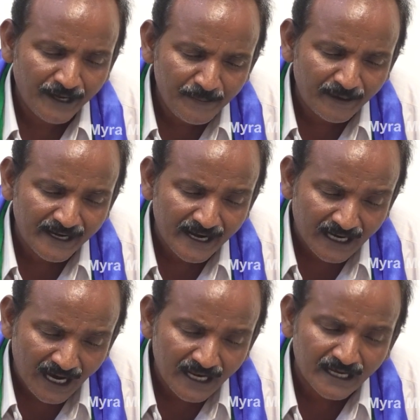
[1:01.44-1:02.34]
పైబడిన
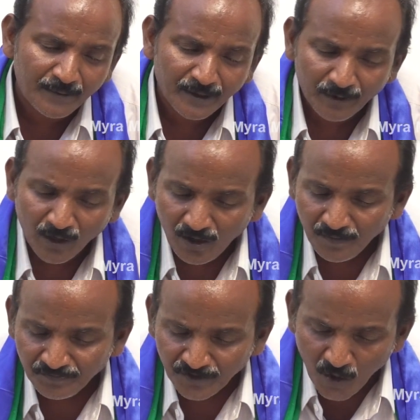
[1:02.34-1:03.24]
కాలగమనంలో
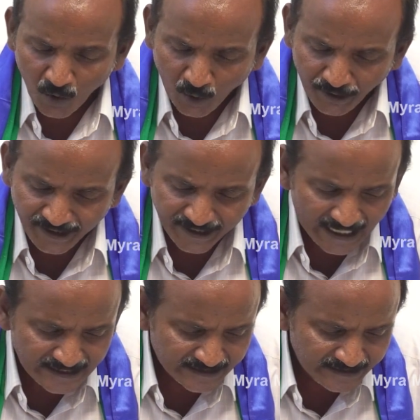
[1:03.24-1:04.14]
కొన్ని
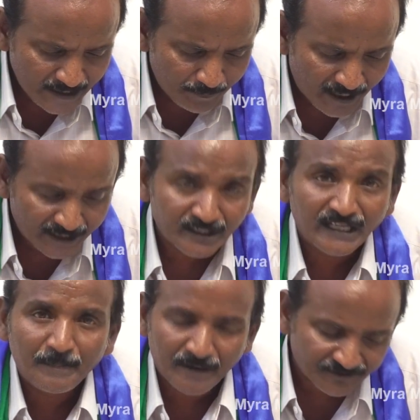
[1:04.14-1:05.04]
రాజకీయ
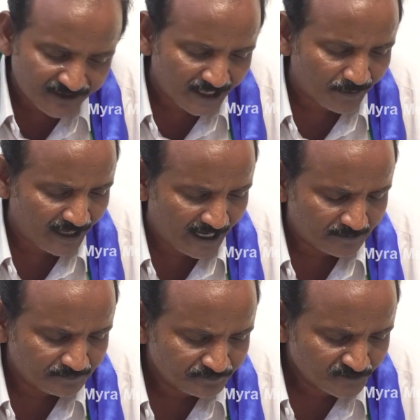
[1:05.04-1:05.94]
పార్టీల ప్రస్థానముల
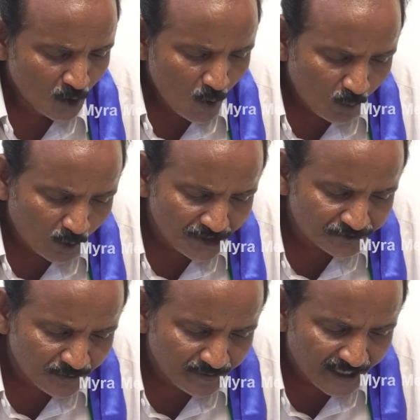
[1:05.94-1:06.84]

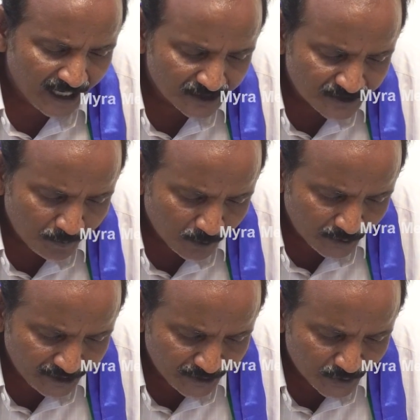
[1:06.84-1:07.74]
వయసు మినహా
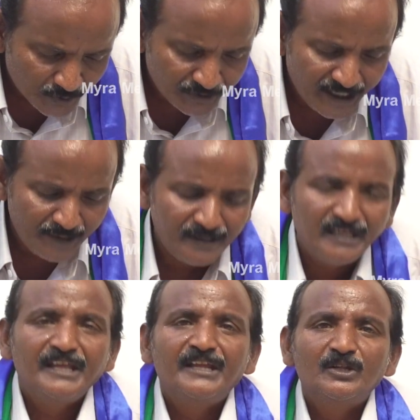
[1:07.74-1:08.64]
చెప్పుకునేందుకు ఏమీ
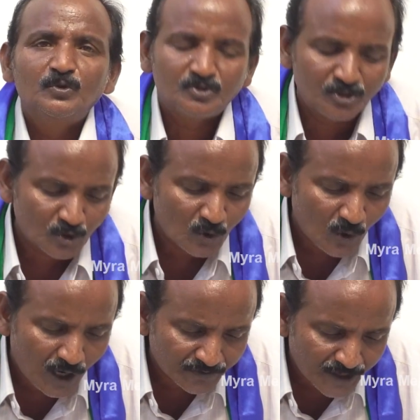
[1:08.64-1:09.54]
లేని దుస్థితిలో
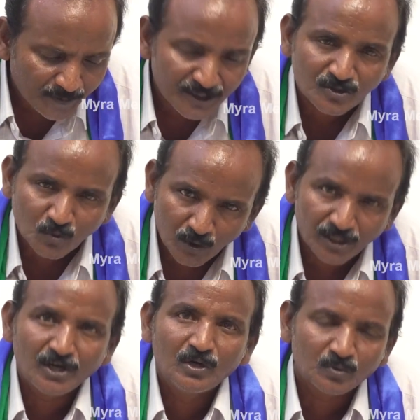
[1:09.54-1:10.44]
ఆంధ్రప్రదేశ్
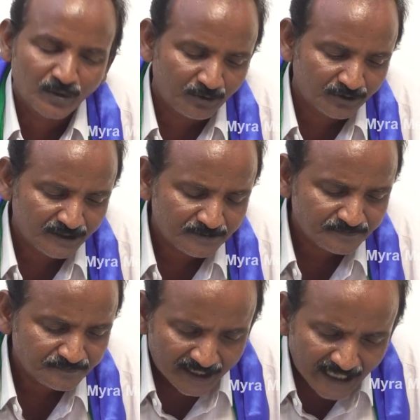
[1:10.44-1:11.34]
కోనరిల్లుతూనే ఉంది
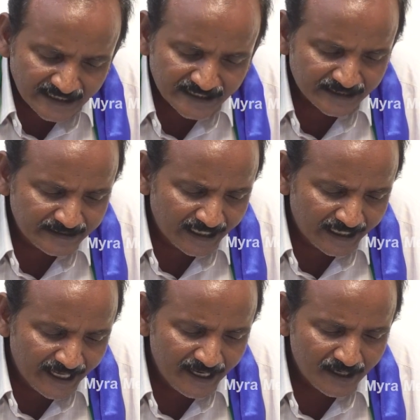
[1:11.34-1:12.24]

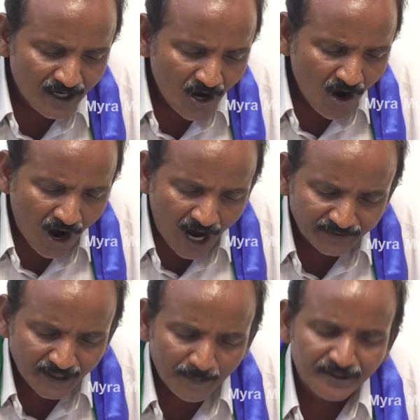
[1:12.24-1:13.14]
రాజకీయాలే
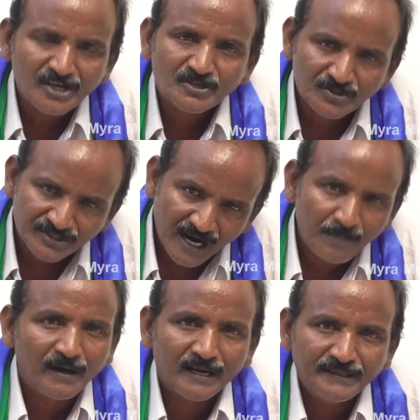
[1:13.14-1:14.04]
ఆంధ్రప్రదేశ్కు
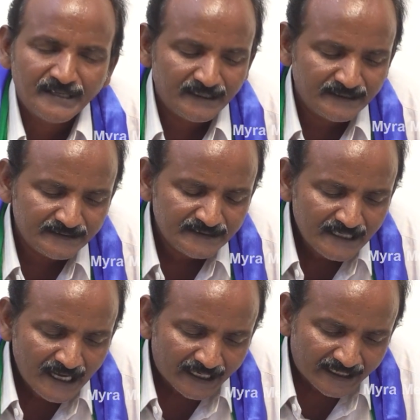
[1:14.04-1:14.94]
శాపాలయ్యాయి
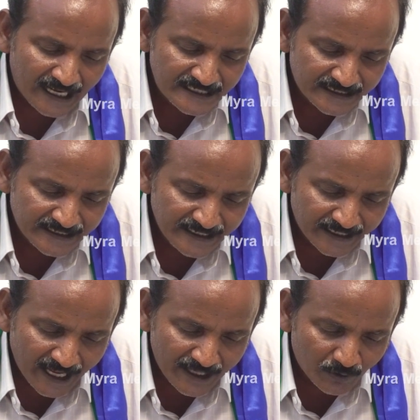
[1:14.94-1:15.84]
రాజకీయ
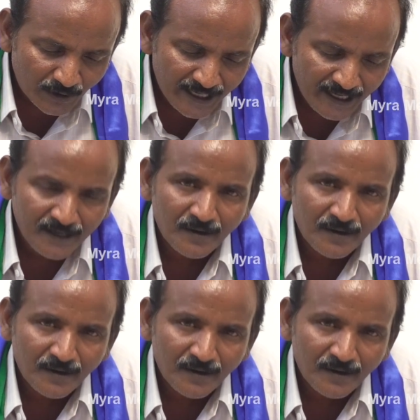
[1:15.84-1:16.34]
నాయకులే